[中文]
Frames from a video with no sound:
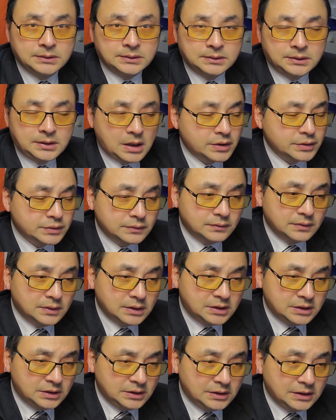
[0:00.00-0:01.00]
但是我
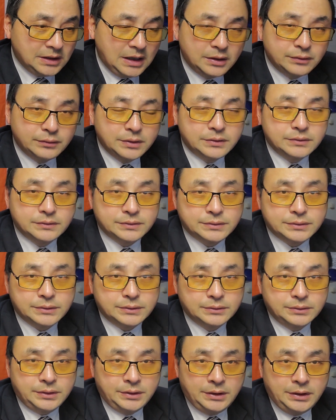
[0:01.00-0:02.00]
个人感觉就是，
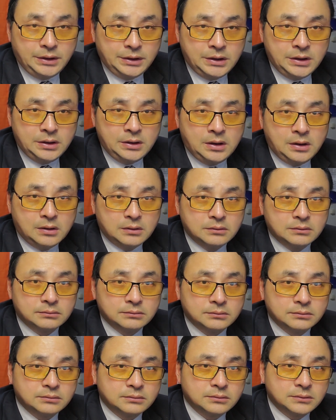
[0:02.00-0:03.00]
你一定要
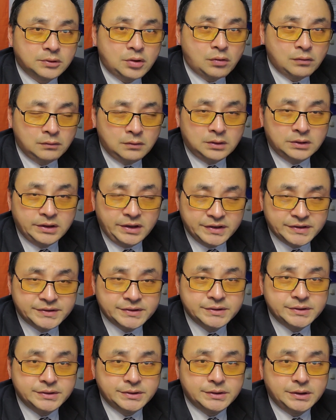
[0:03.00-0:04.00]
通过你自
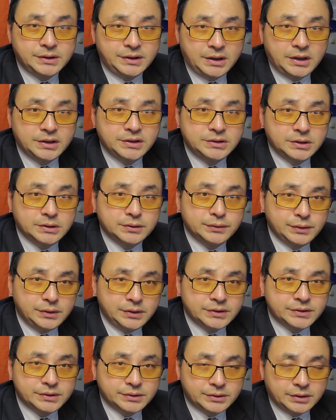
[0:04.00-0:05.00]
己的言行举
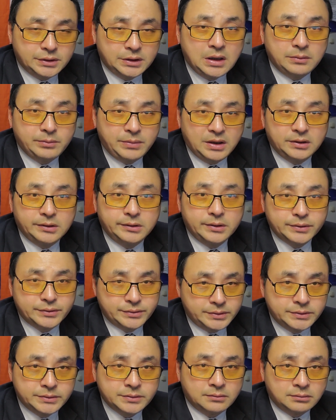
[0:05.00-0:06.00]
止得到别人的
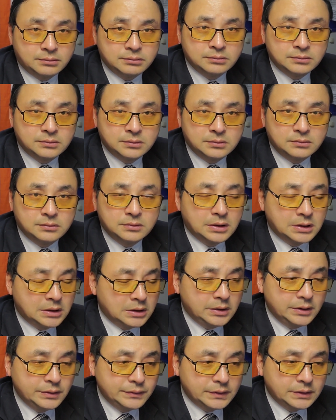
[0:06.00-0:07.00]
尊重。我个
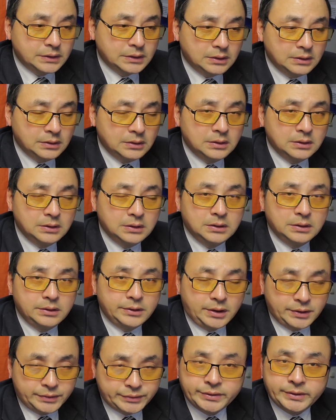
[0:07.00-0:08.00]
人觉得，
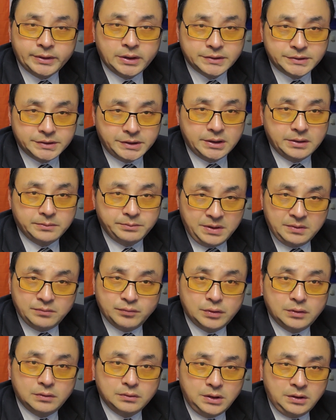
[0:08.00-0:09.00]
要做到这一点并不
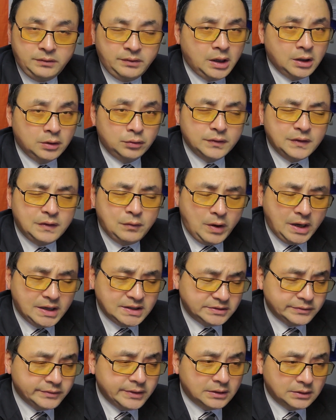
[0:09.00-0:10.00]
容易，因为很多坏
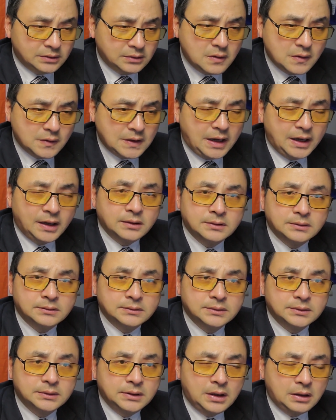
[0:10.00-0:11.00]
习惯都要改。
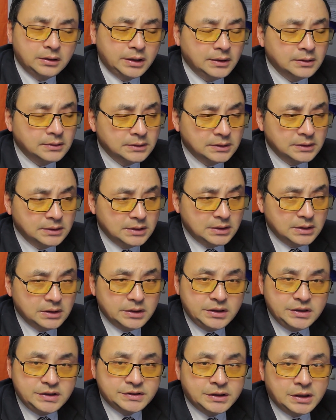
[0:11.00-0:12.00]
好的，
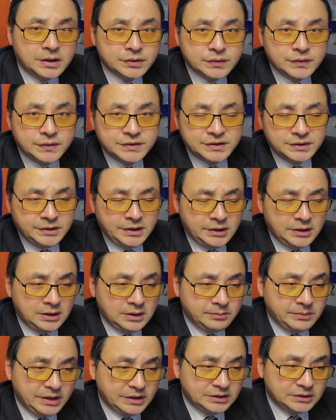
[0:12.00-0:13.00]
以上就是今天的
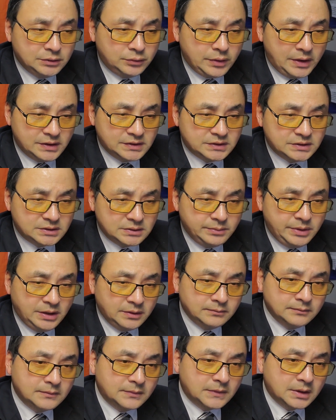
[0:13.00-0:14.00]
每日短视频，
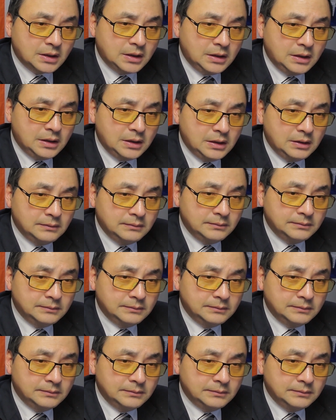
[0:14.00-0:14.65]
呃。